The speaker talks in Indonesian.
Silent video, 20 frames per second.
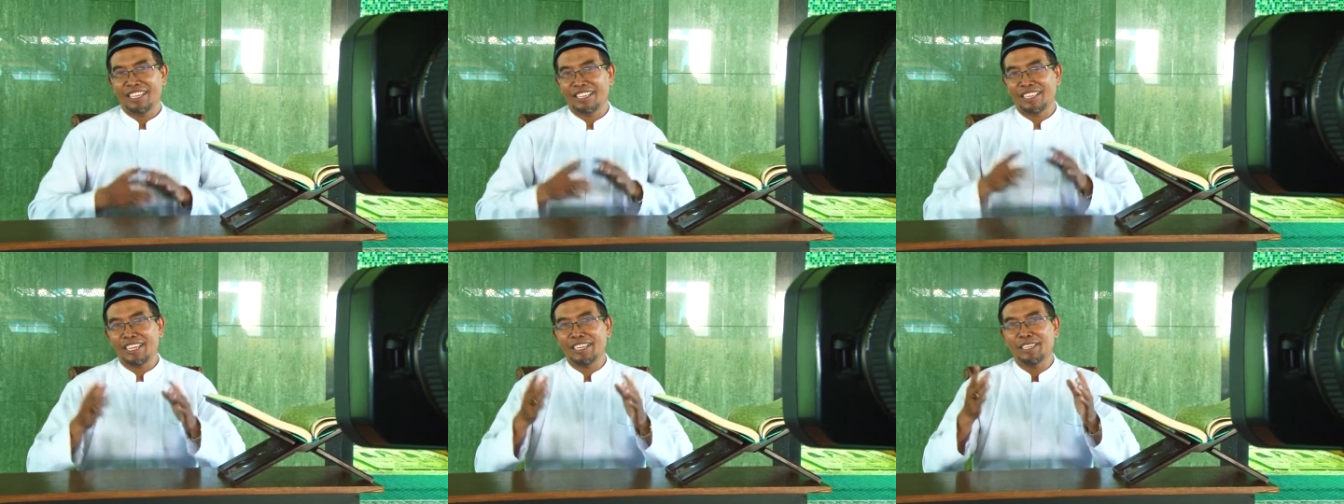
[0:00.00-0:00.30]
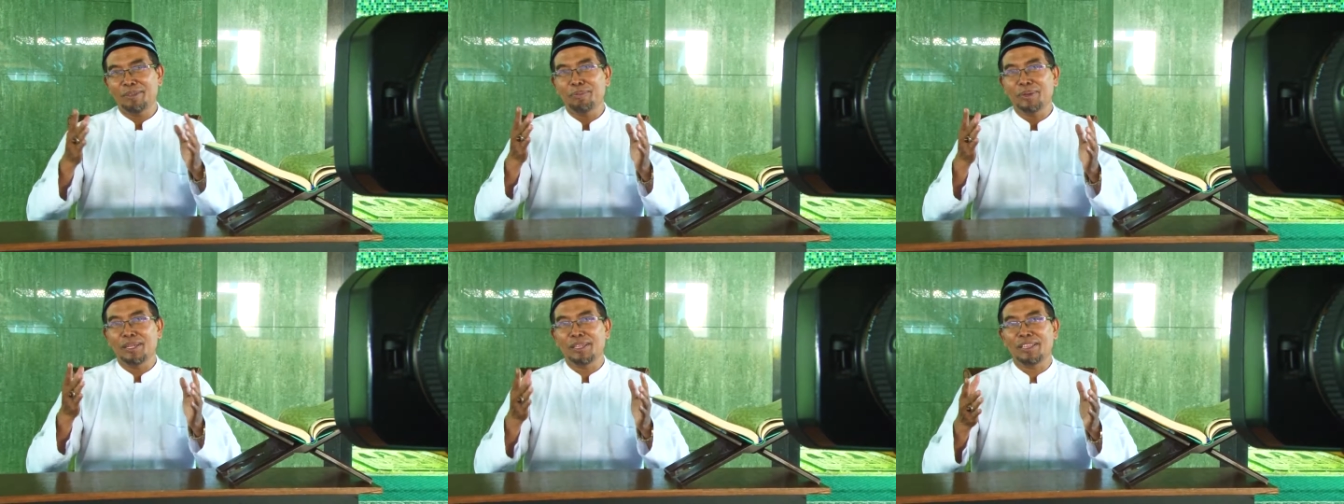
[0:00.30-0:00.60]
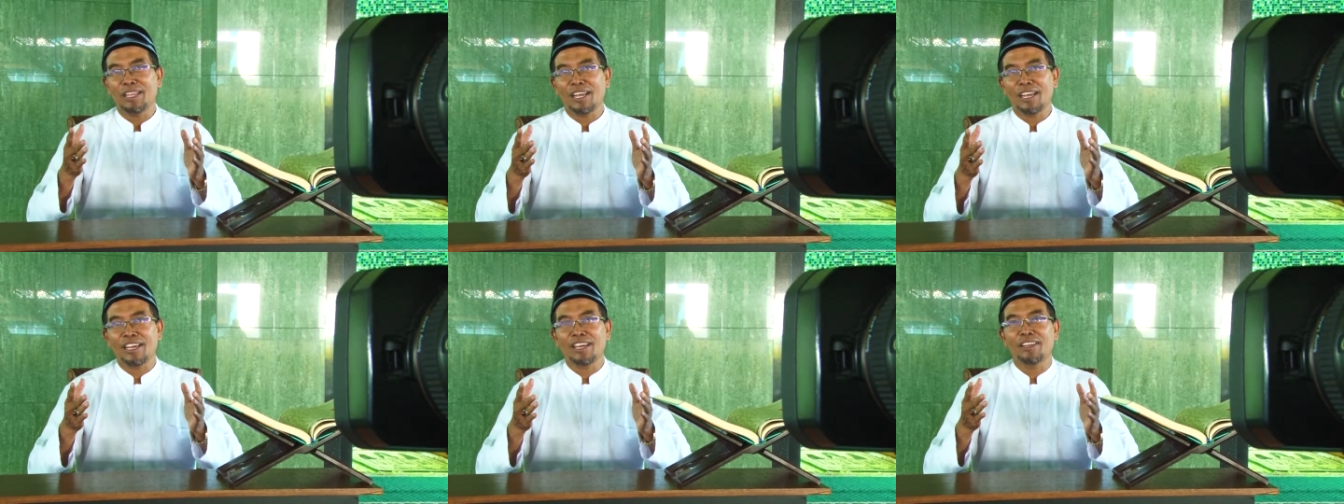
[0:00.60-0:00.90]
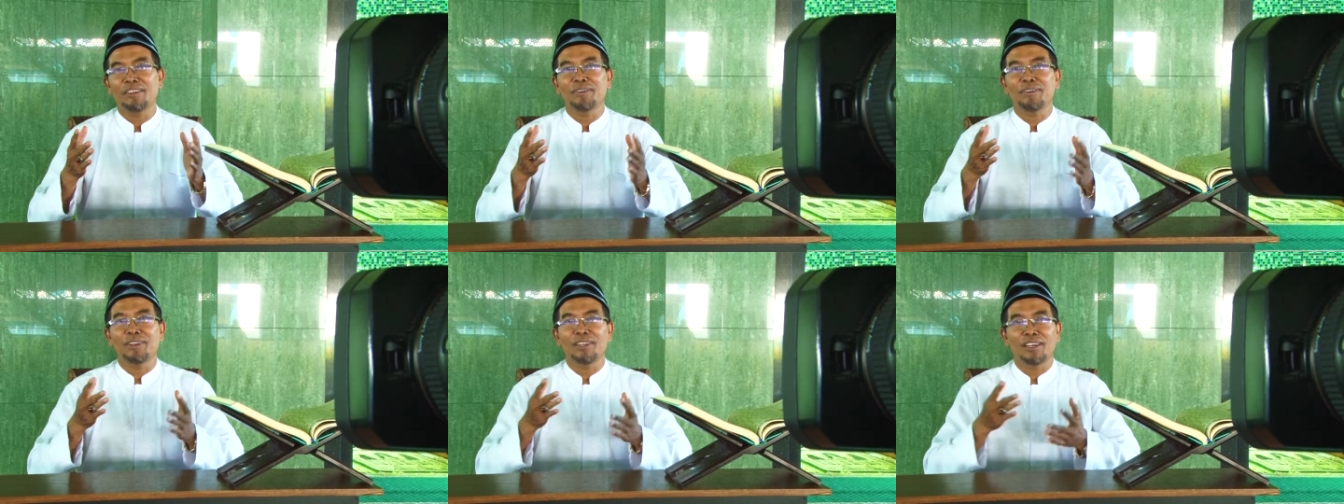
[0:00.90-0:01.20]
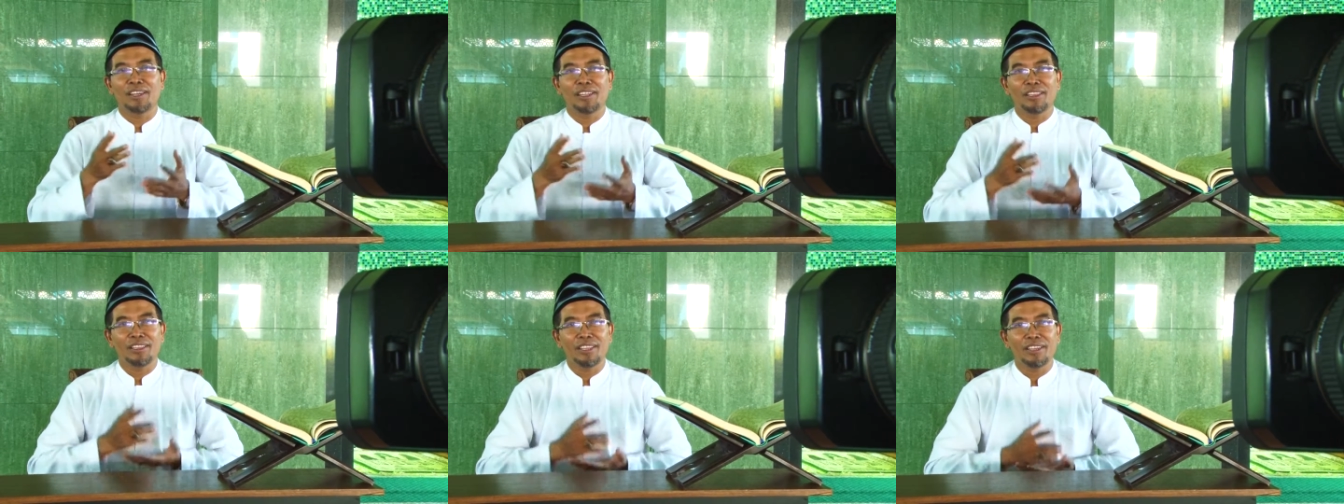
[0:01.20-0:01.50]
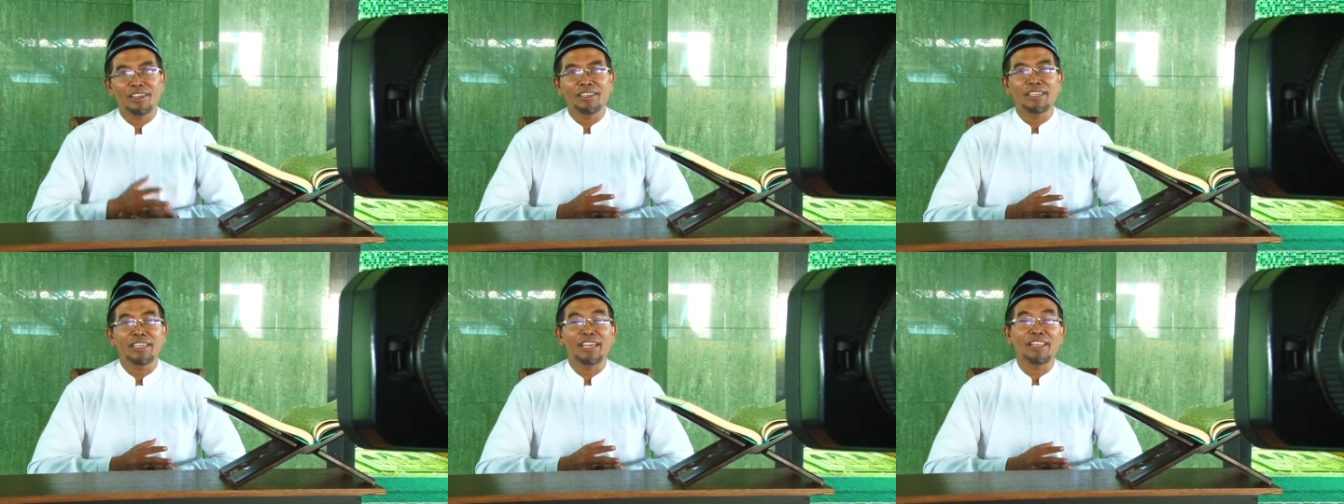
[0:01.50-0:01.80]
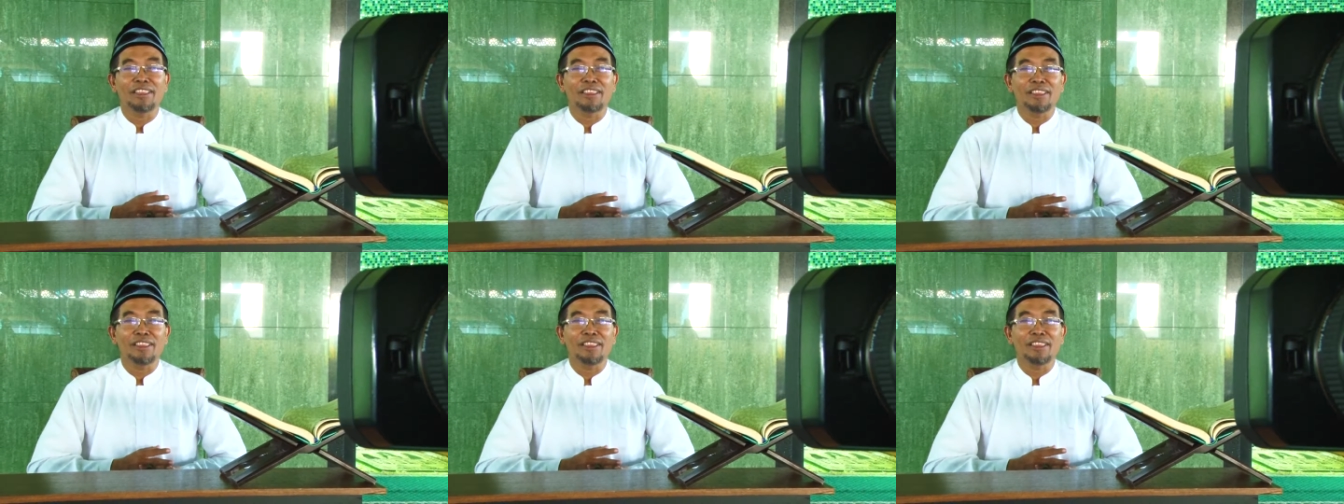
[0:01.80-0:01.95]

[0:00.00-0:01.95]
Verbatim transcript: Kita diperintahkan oleh Allah dengan